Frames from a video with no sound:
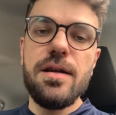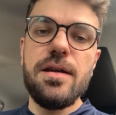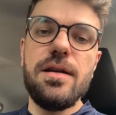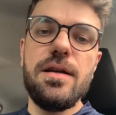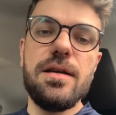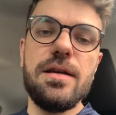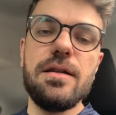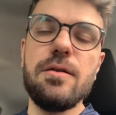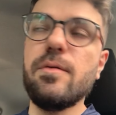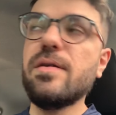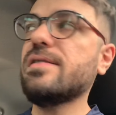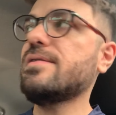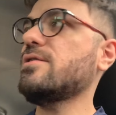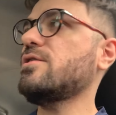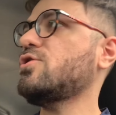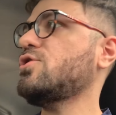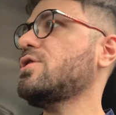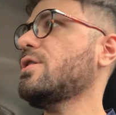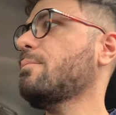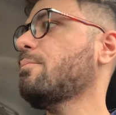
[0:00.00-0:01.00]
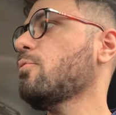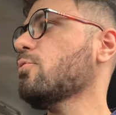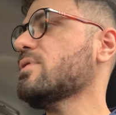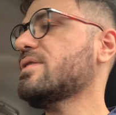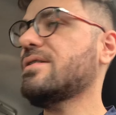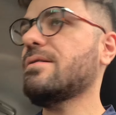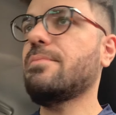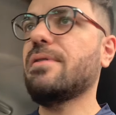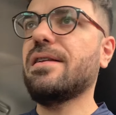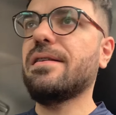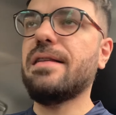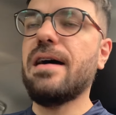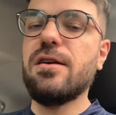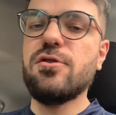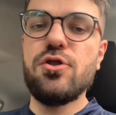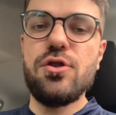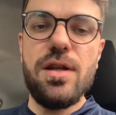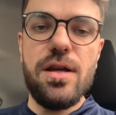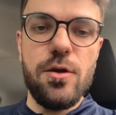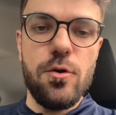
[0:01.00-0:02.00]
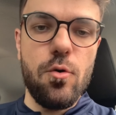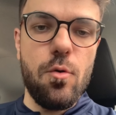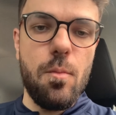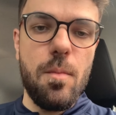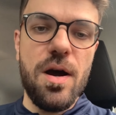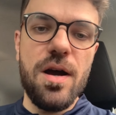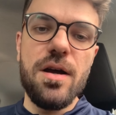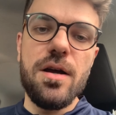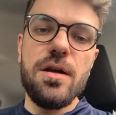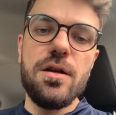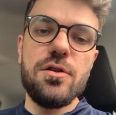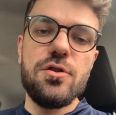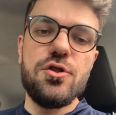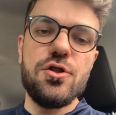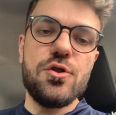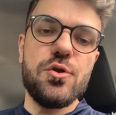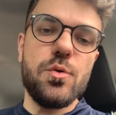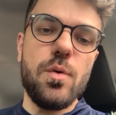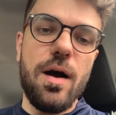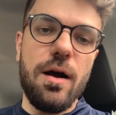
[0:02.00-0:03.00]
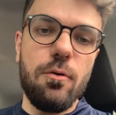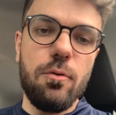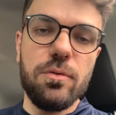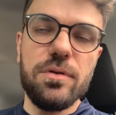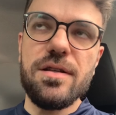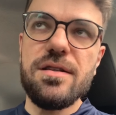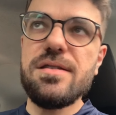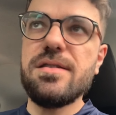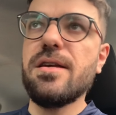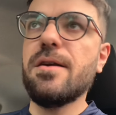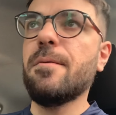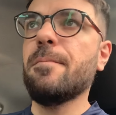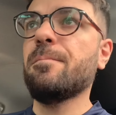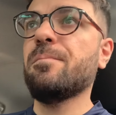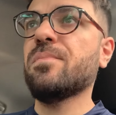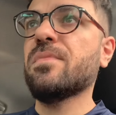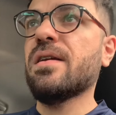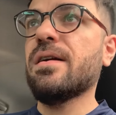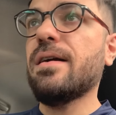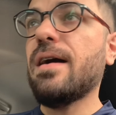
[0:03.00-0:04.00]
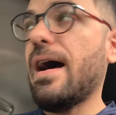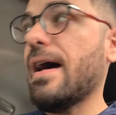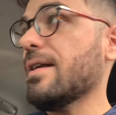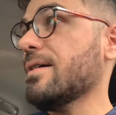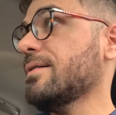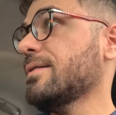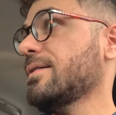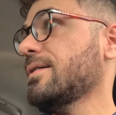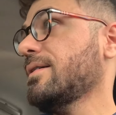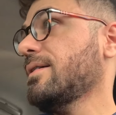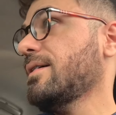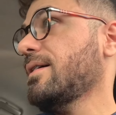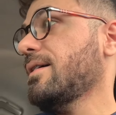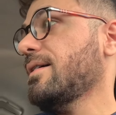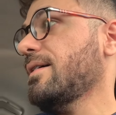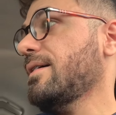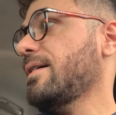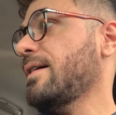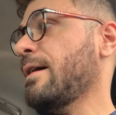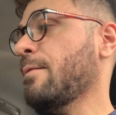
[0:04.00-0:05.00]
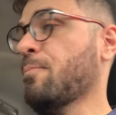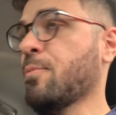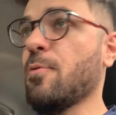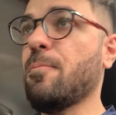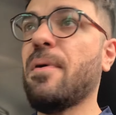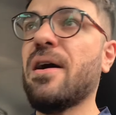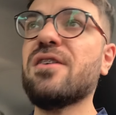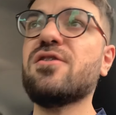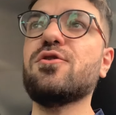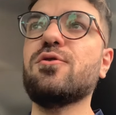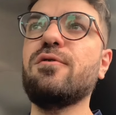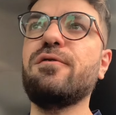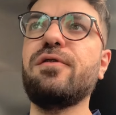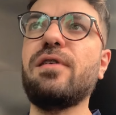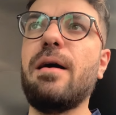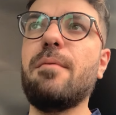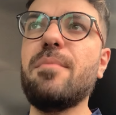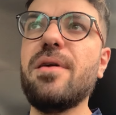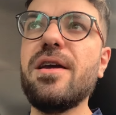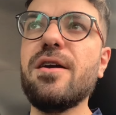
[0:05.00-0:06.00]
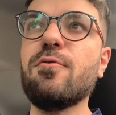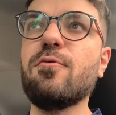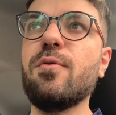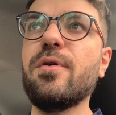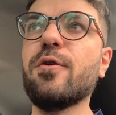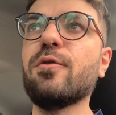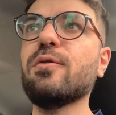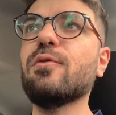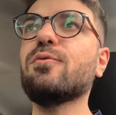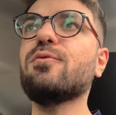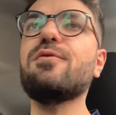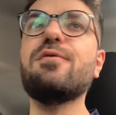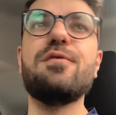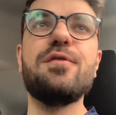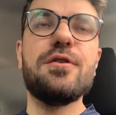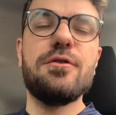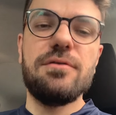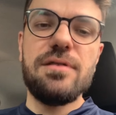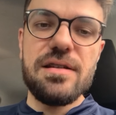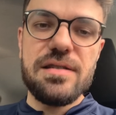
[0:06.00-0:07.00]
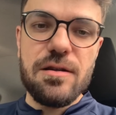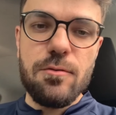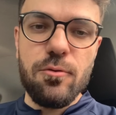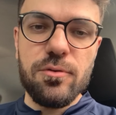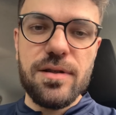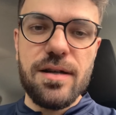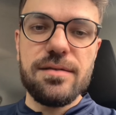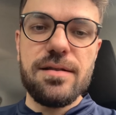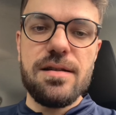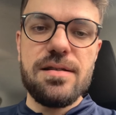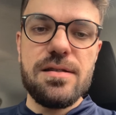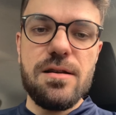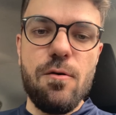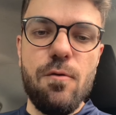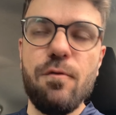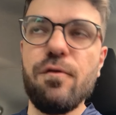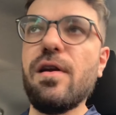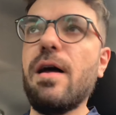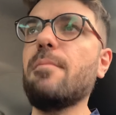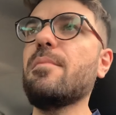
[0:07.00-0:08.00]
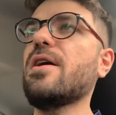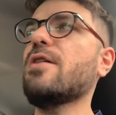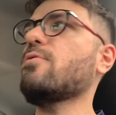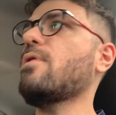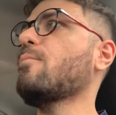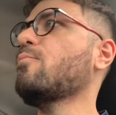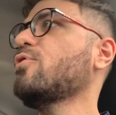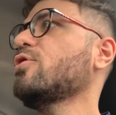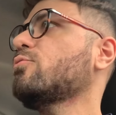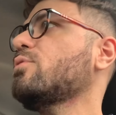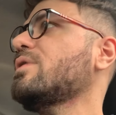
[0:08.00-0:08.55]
e que não existia possibilidade nenhuma disso acontecer. Cara, é, por parte do Flamengo, eu não duvido dessa contratação. O Flamengo é muito